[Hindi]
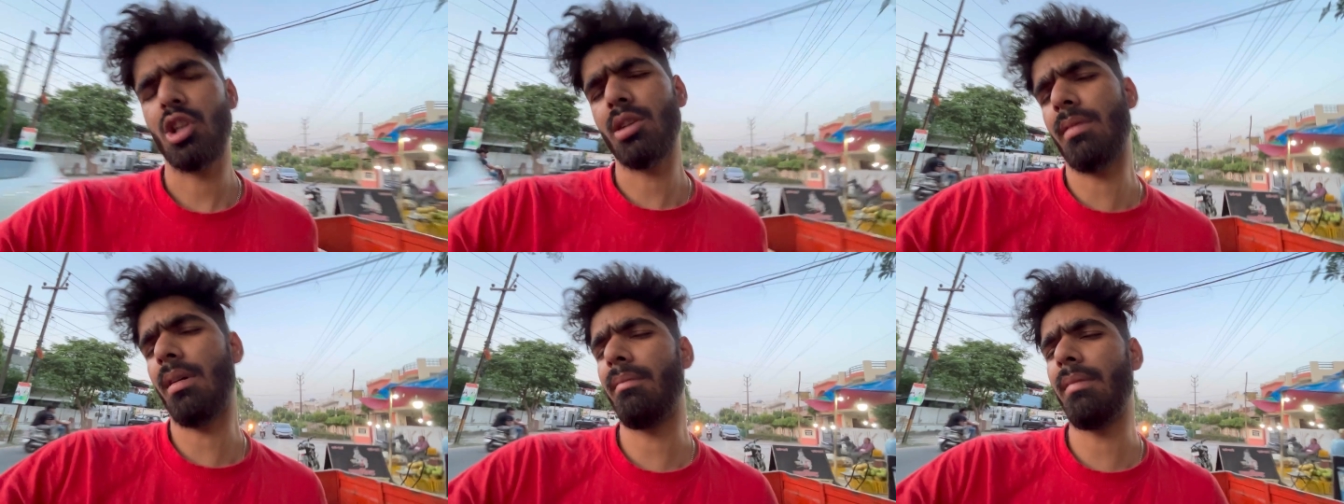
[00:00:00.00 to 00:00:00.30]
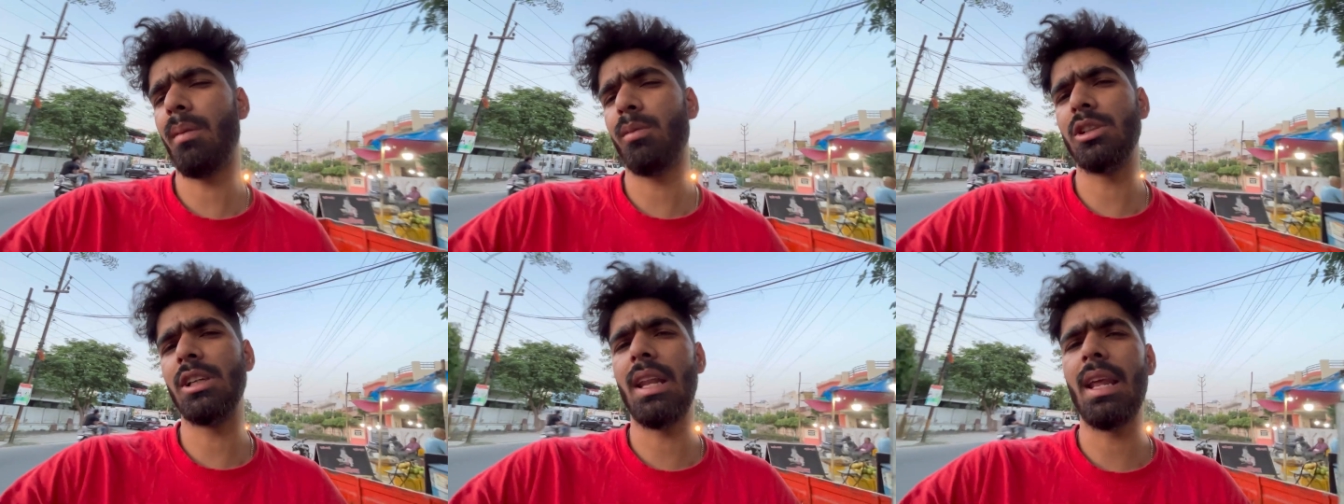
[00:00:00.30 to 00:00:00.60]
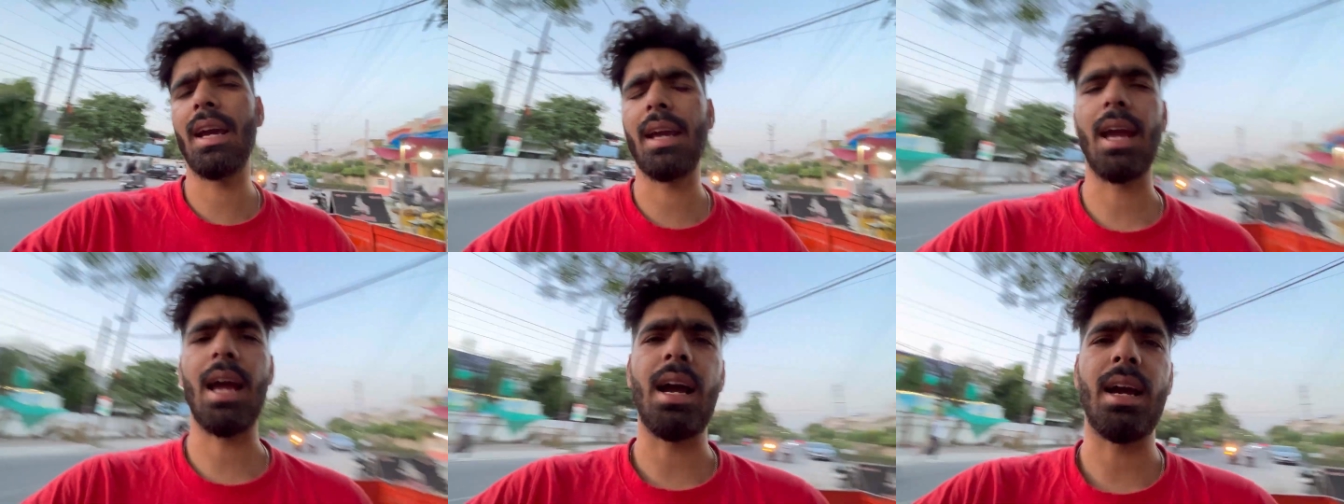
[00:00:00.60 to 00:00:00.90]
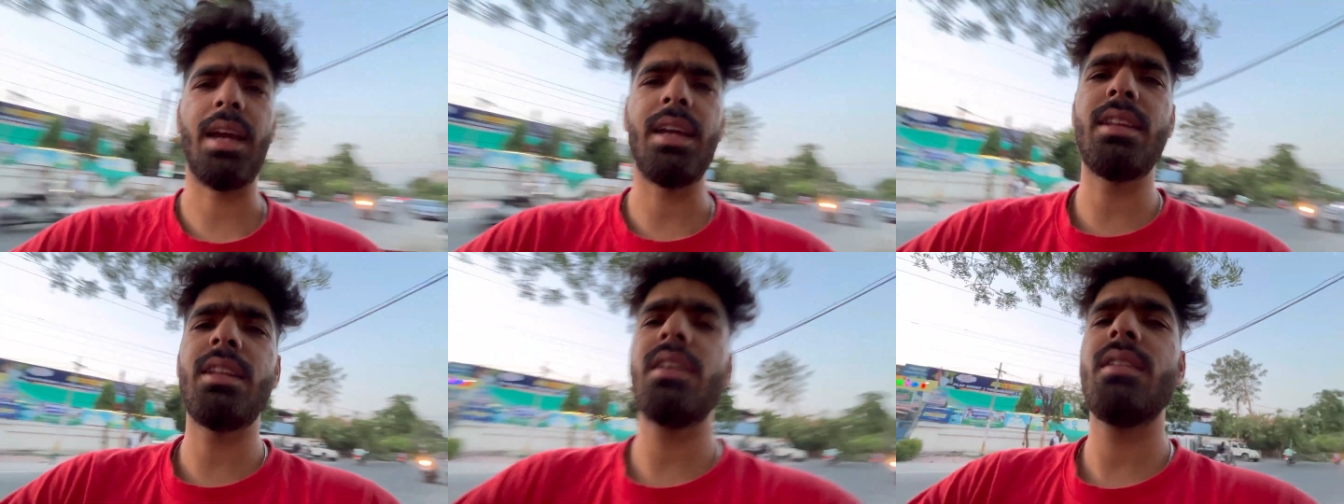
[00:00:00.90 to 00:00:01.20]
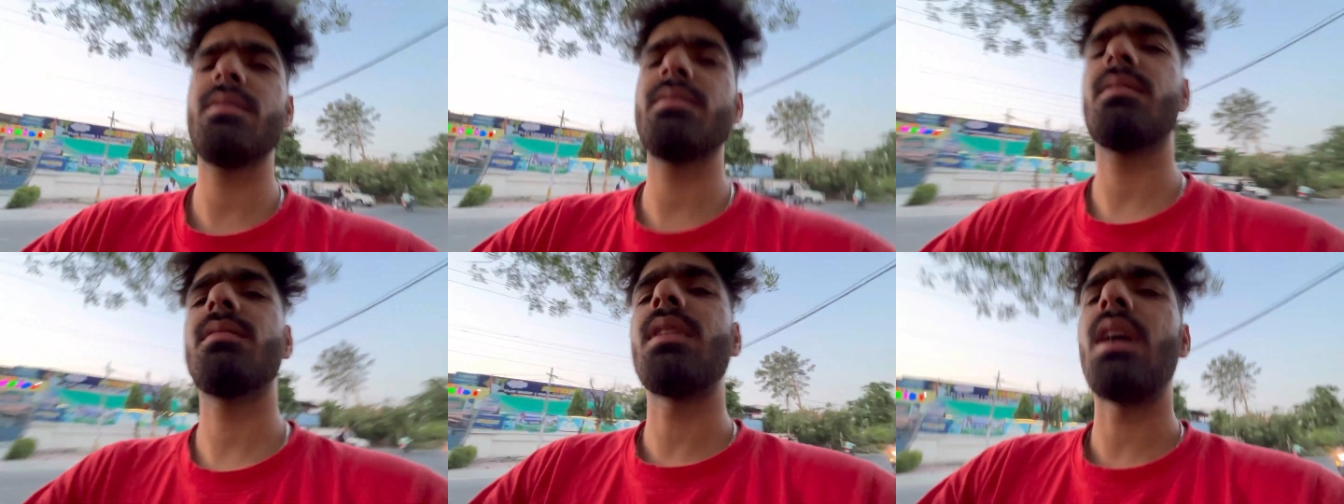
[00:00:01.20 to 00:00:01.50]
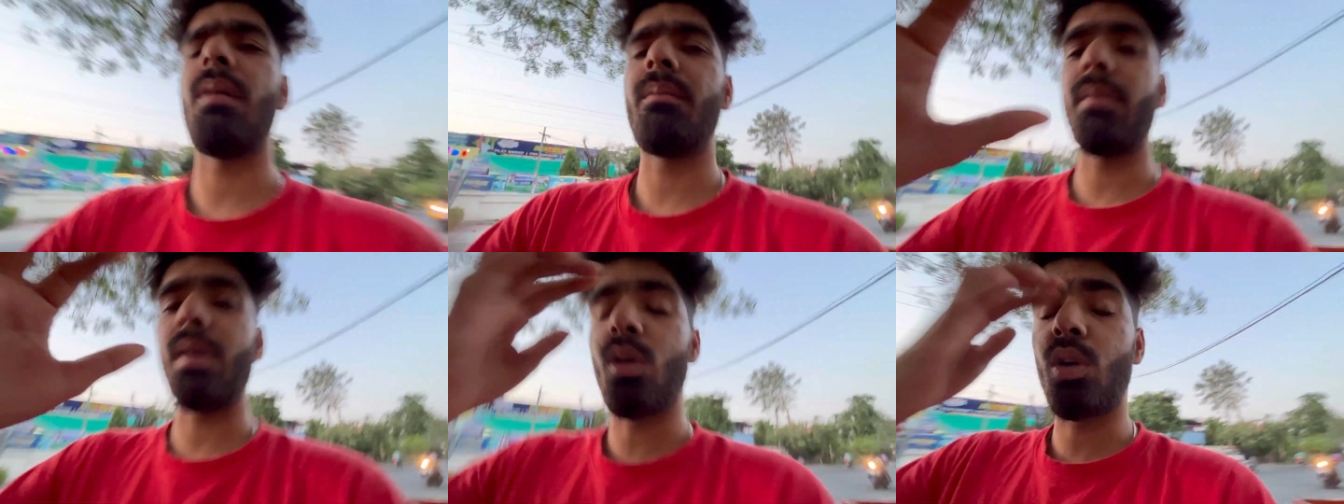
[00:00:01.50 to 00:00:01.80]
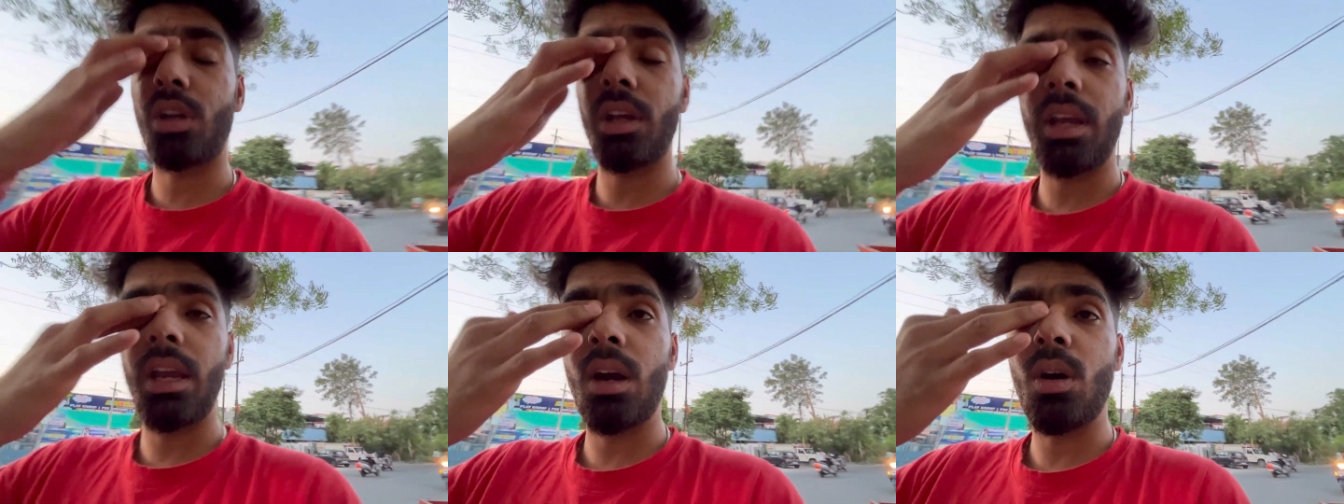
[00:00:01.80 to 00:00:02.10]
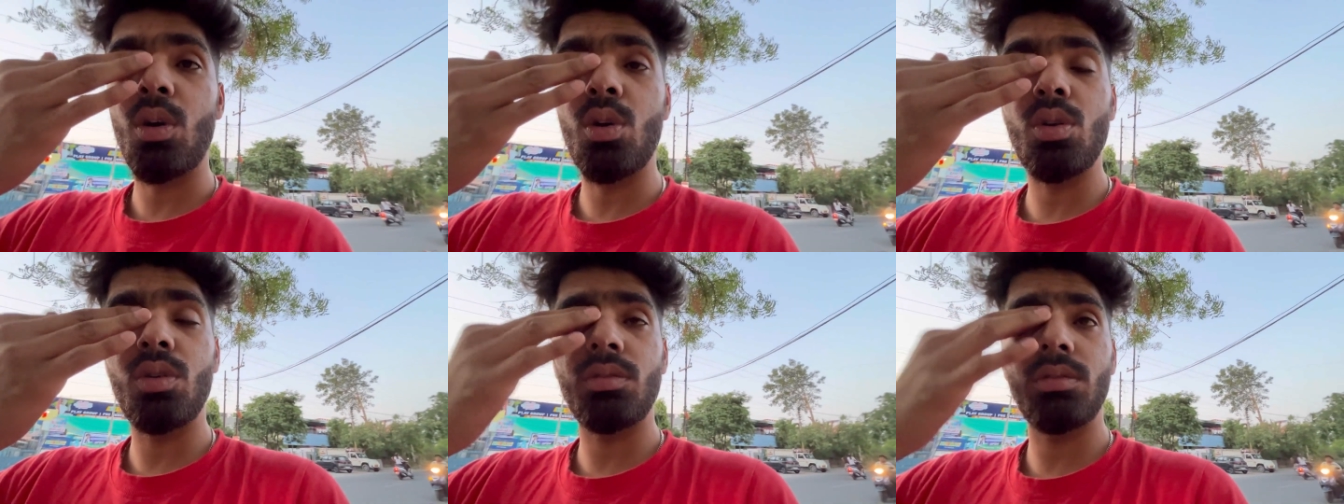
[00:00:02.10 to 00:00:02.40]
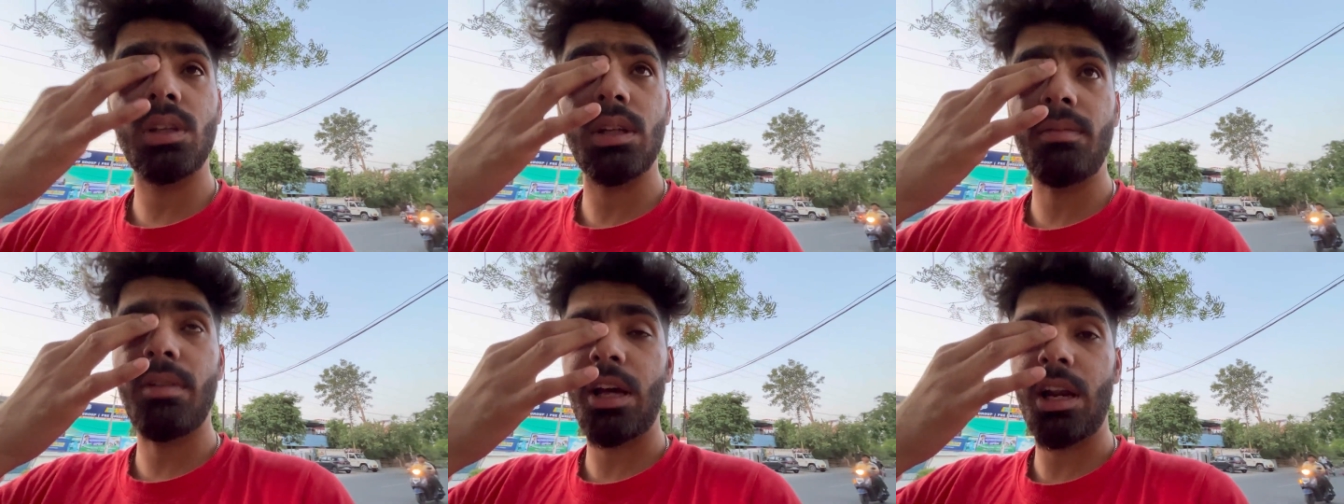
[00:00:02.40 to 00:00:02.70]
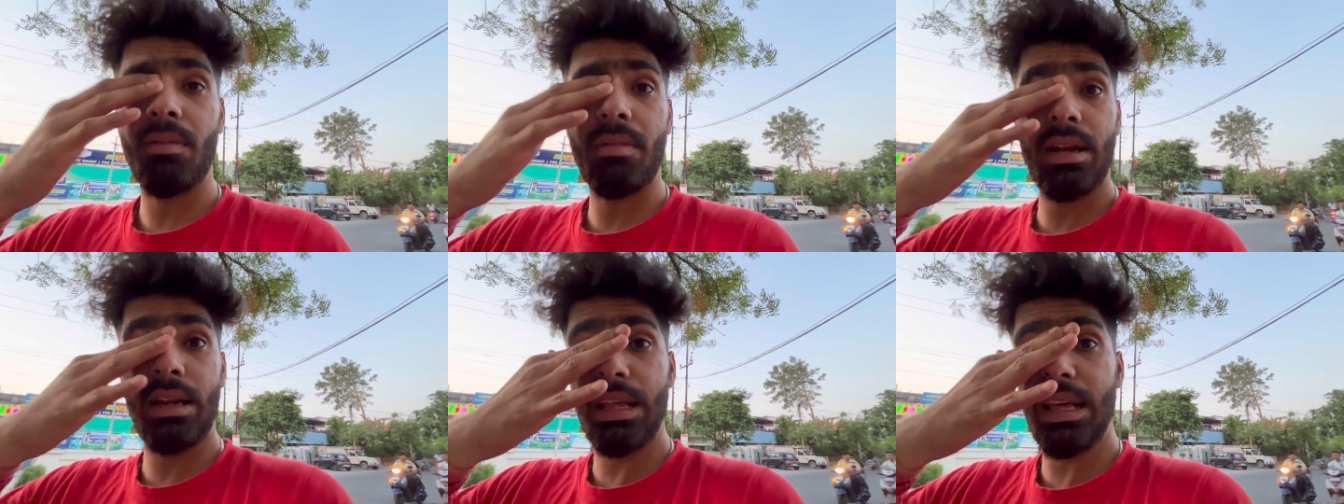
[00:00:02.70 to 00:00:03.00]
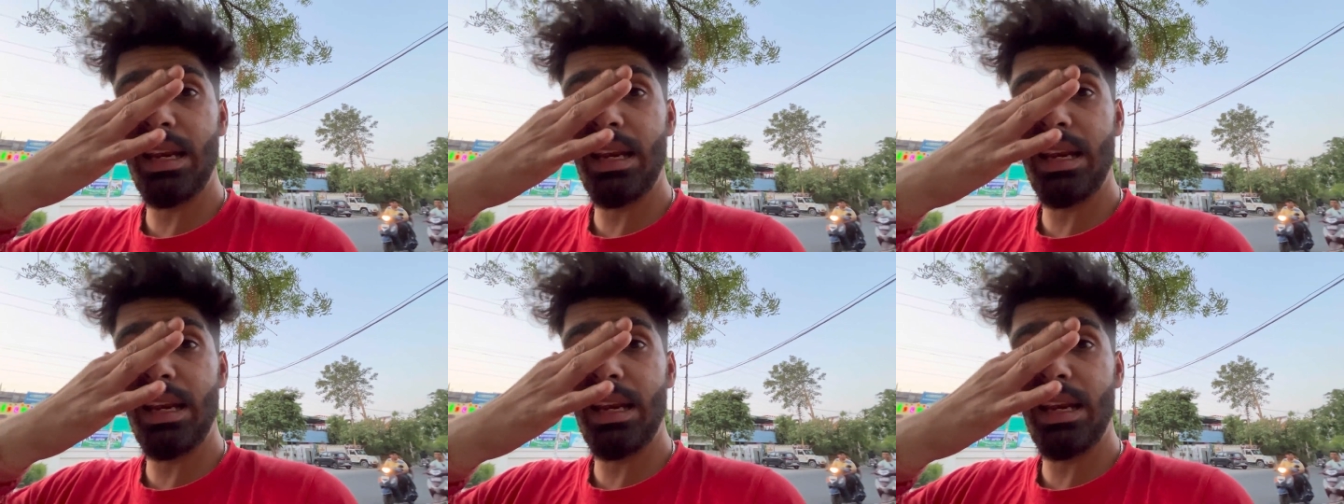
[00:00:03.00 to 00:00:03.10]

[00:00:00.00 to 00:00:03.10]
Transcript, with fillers: मम्मी मुझे लेके आ गई थी अब मैं उठ गया हूँ सामान वामान ले